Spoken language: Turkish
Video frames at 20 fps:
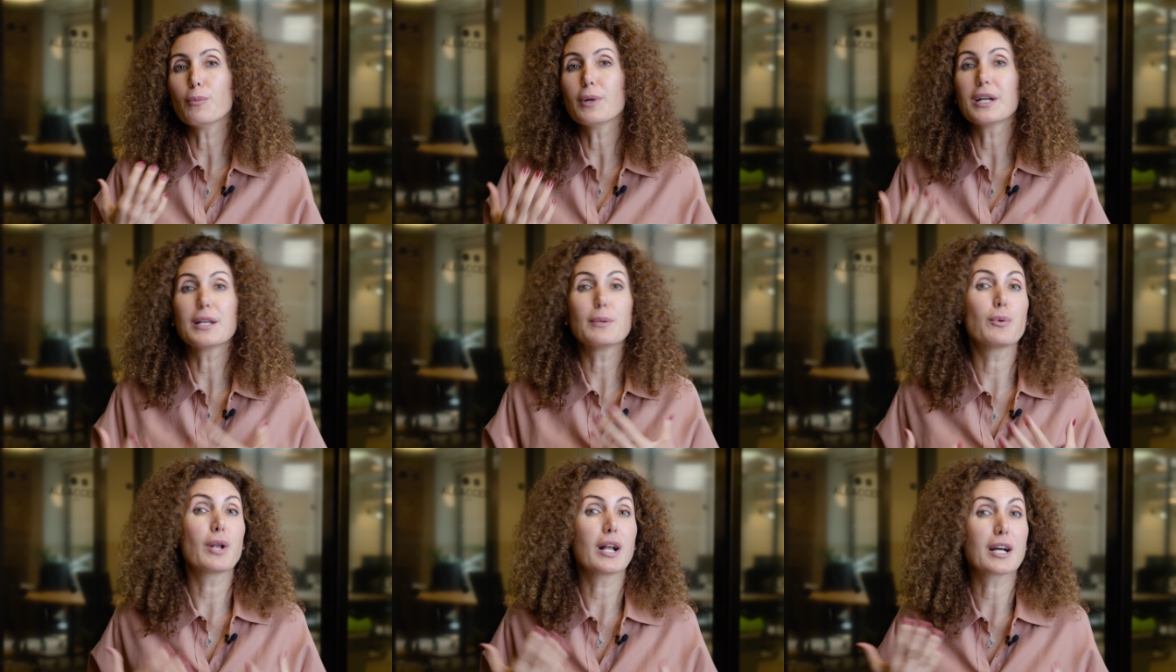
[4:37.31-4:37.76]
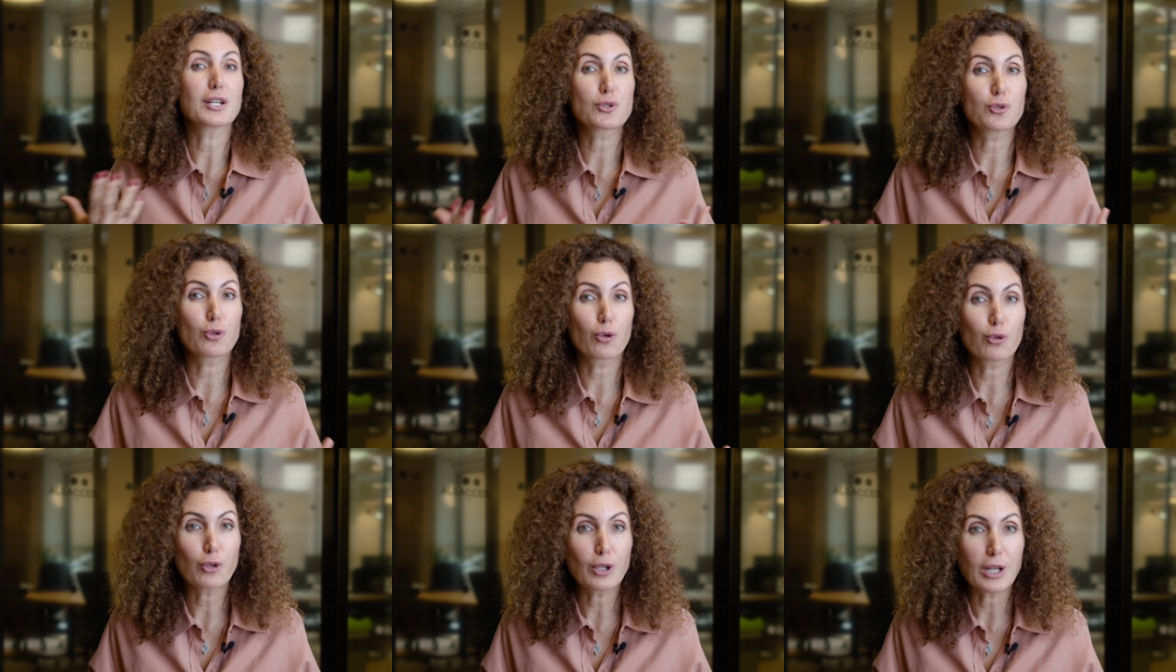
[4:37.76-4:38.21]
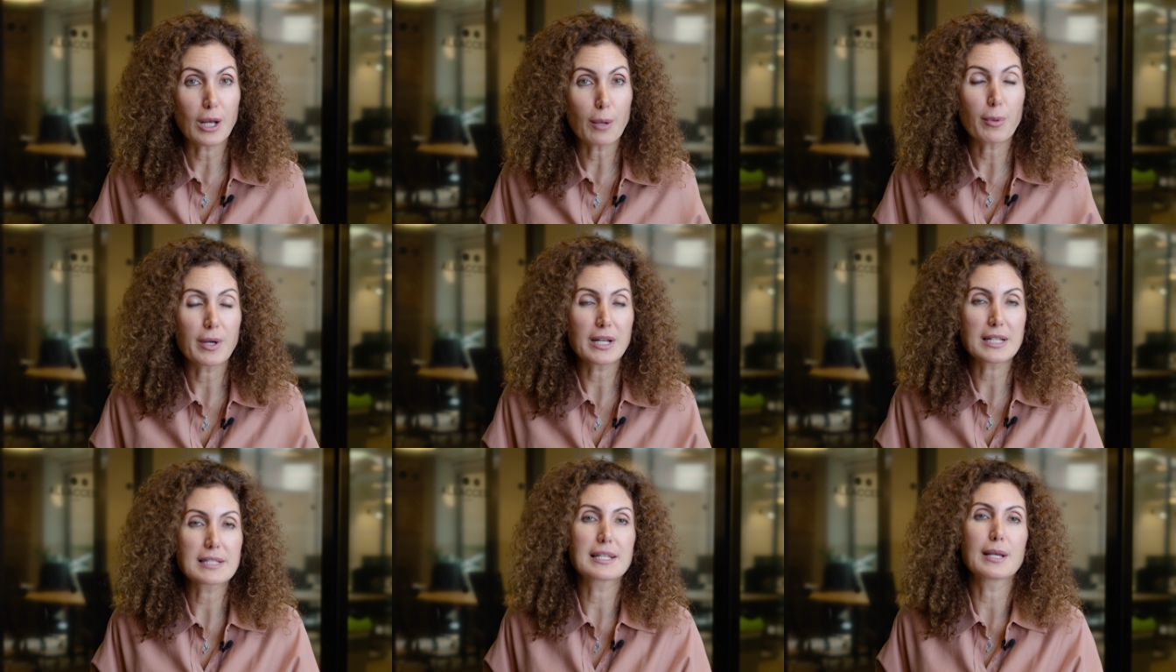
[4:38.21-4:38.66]
manipülasyonuyla
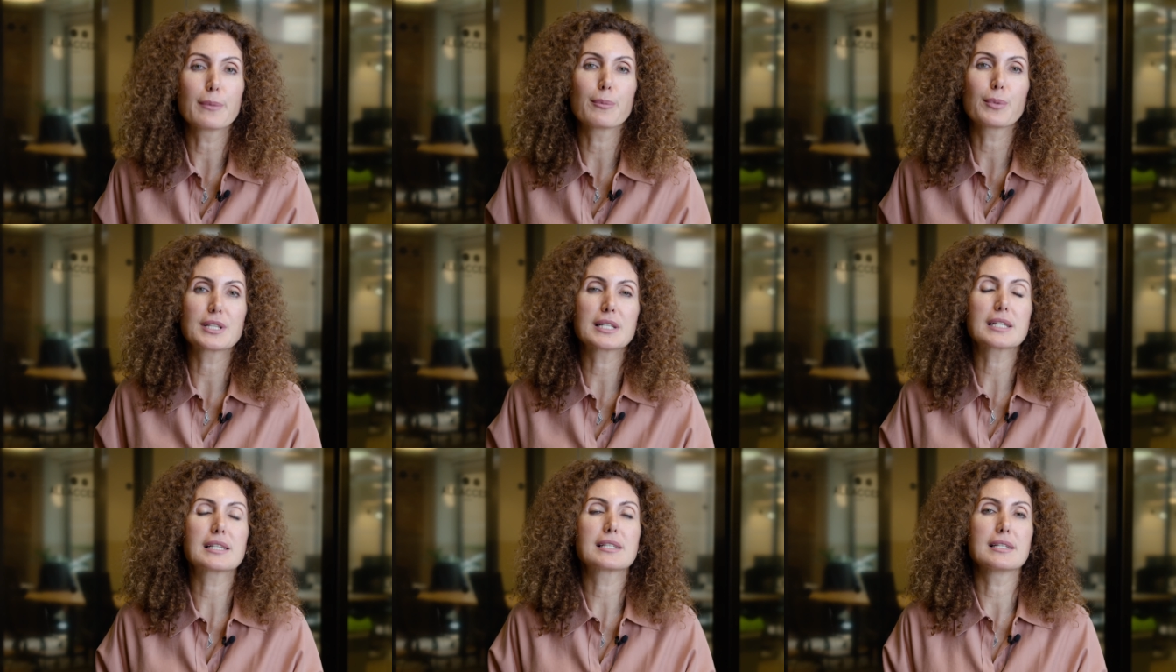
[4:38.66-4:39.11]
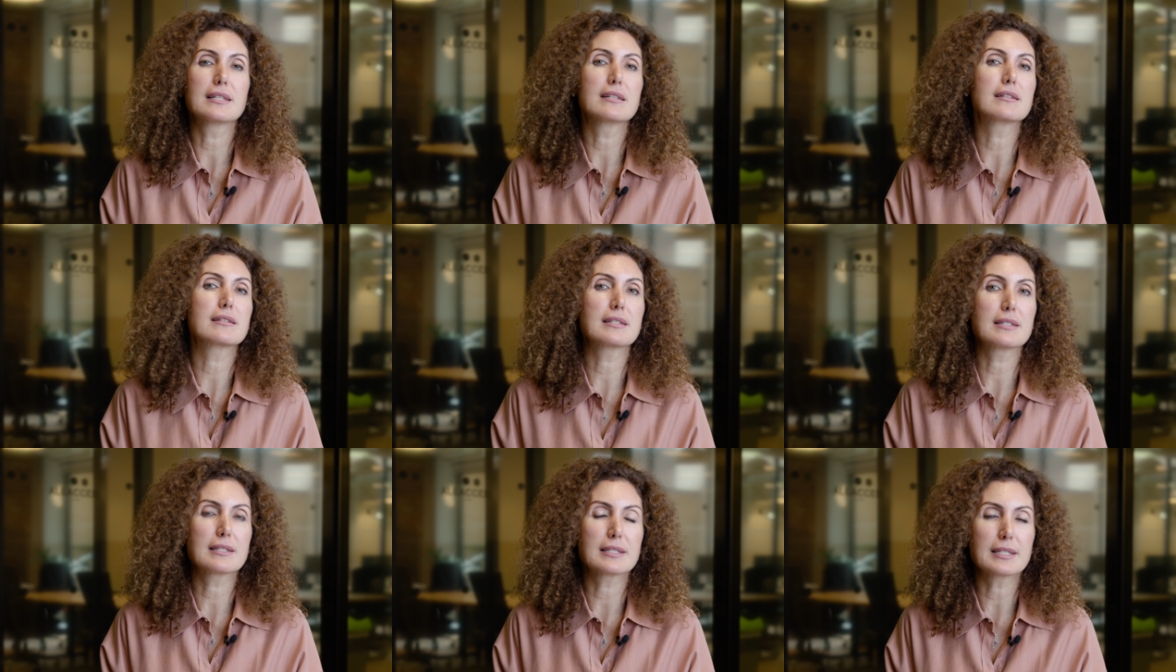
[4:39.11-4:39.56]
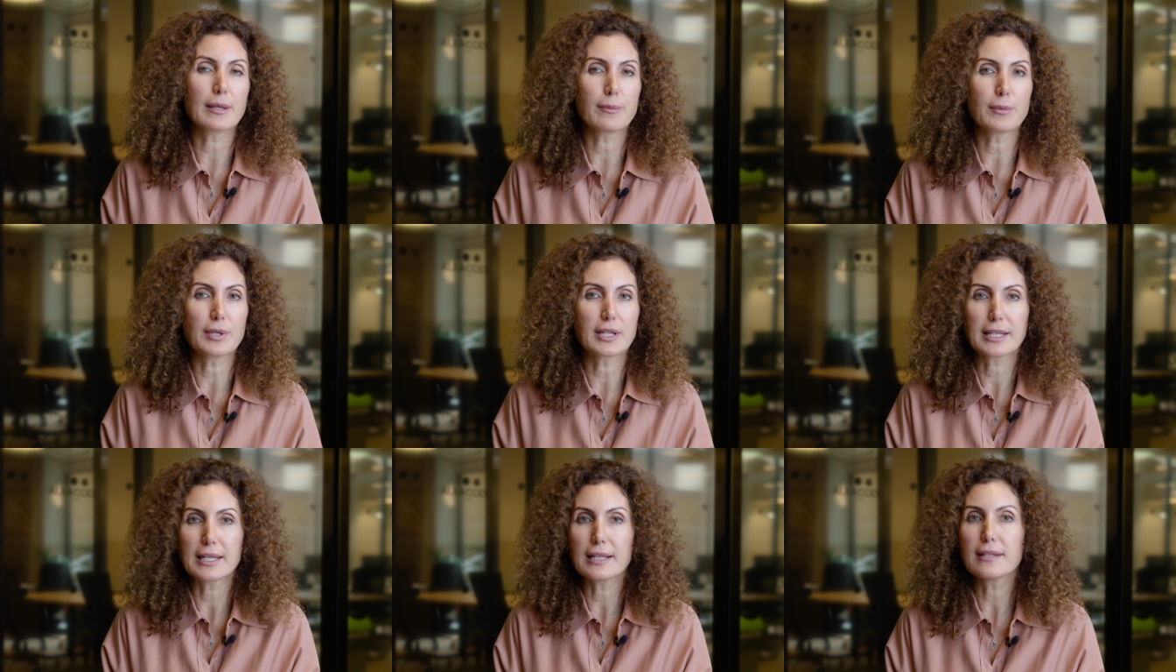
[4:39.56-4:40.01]
parasempatik sinir
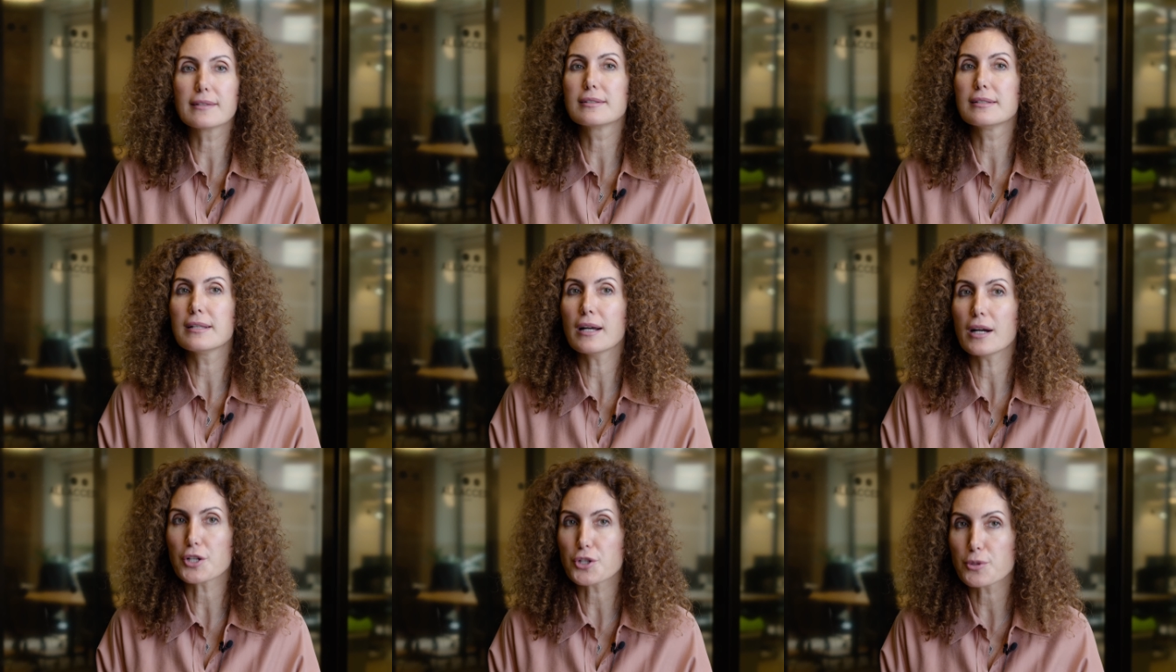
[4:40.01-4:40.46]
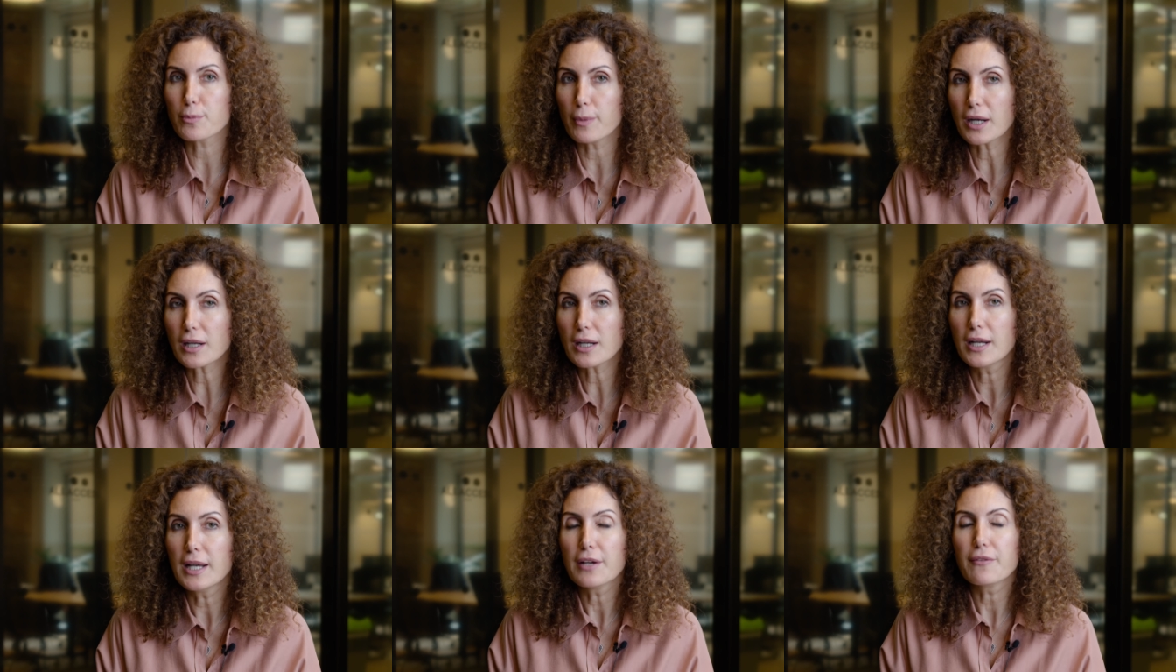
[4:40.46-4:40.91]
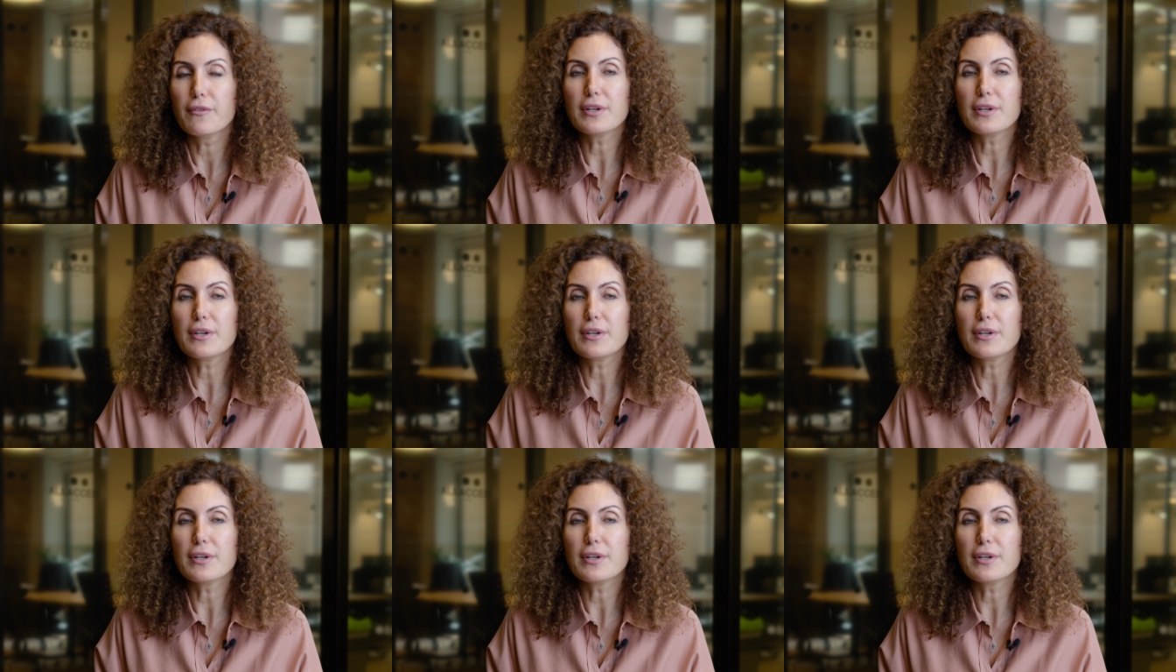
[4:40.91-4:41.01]
sisteminin kilidini açmak